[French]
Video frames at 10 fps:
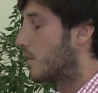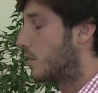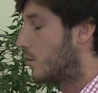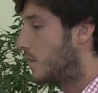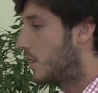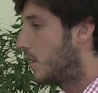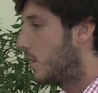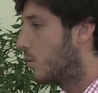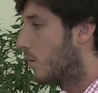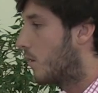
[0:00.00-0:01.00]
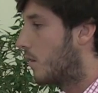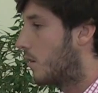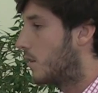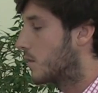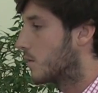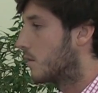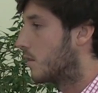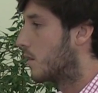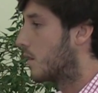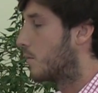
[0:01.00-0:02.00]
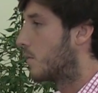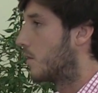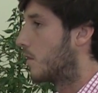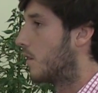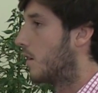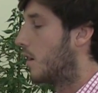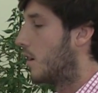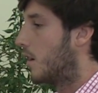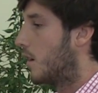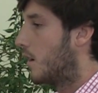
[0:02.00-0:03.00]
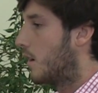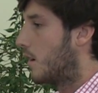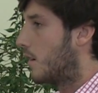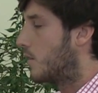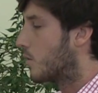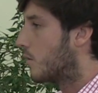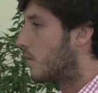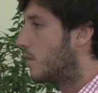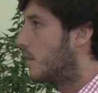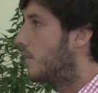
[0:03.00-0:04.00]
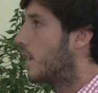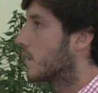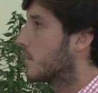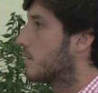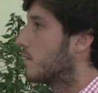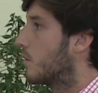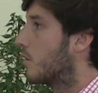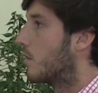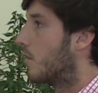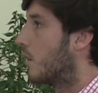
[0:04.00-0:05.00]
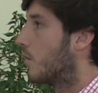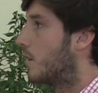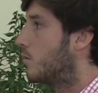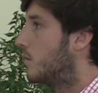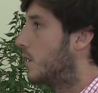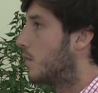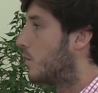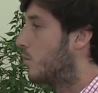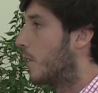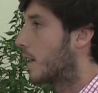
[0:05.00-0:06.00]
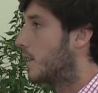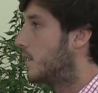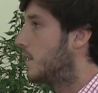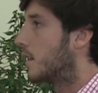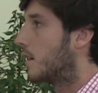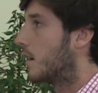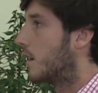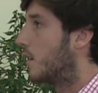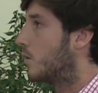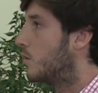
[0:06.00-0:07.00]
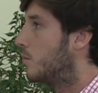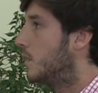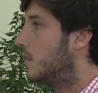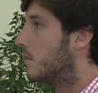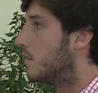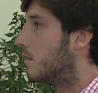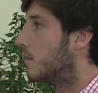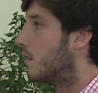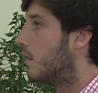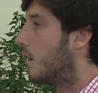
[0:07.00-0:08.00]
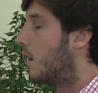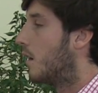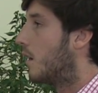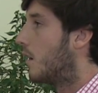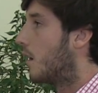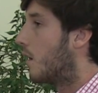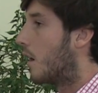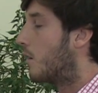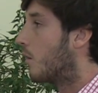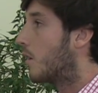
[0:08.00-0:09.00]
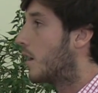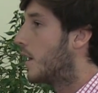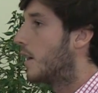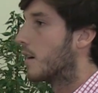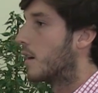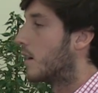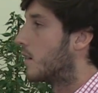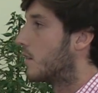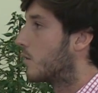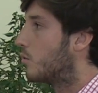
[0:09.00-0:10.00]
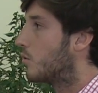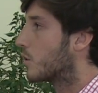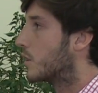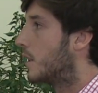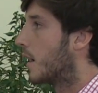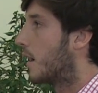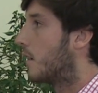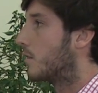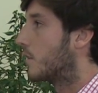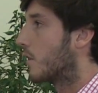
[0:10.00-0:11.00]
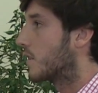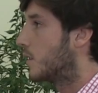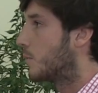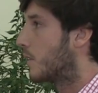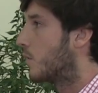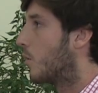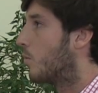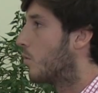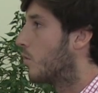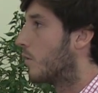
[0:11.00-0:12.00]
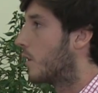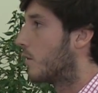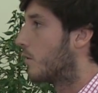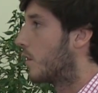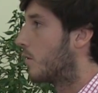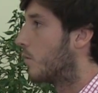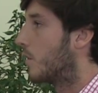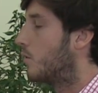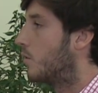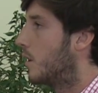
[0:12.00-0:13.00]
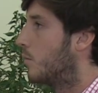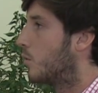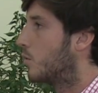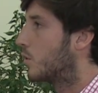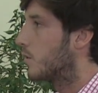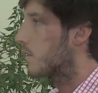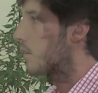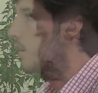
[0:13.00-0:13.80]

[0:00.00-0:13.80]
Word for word: c'est aussi les cours, ils sont comme ils sont diverses. Donc voilà, on a étudié du marketing à l'économie de l'anglais, de la culture générale, savoir ce qui se passe dans le monde. On a, étudié beaucoup de choses.